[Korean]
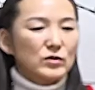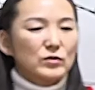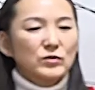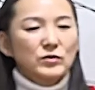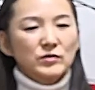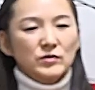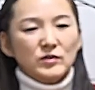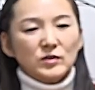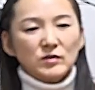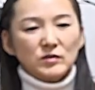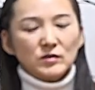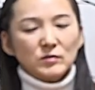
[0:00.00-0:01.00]
저는
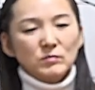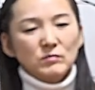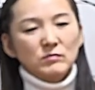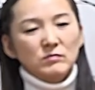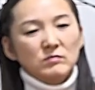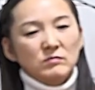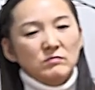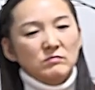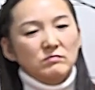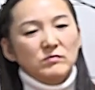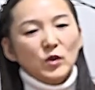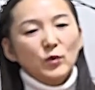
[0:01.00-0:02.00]

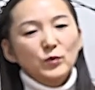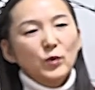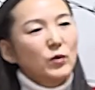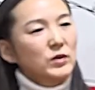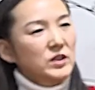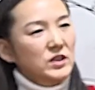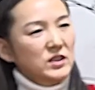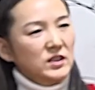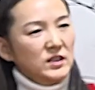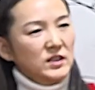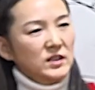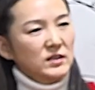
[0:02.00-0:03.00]
음,
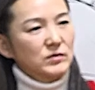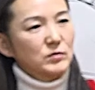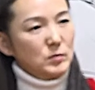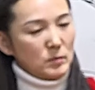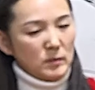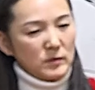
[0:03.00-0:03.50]
전통이 음.